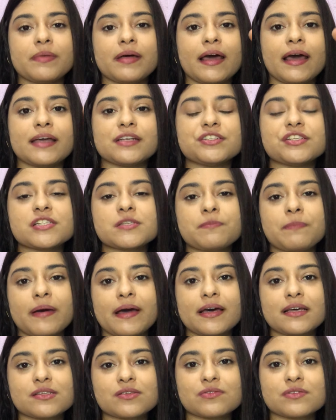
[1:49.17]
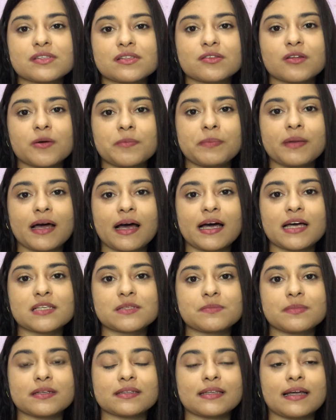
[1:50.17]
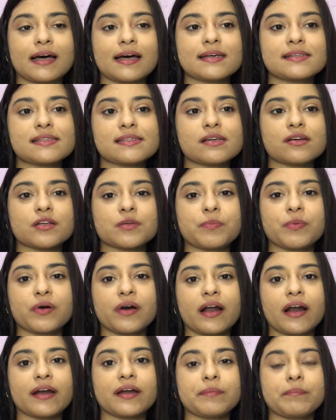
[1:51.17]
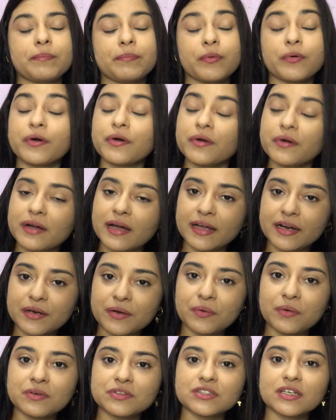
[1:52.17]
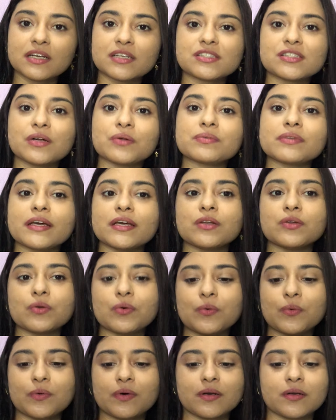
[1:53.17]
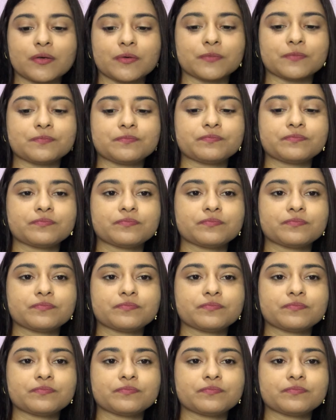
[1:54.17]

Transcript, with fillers: é dispersa no citoplasma, tá? As células procarionte, elas não têm núcleo.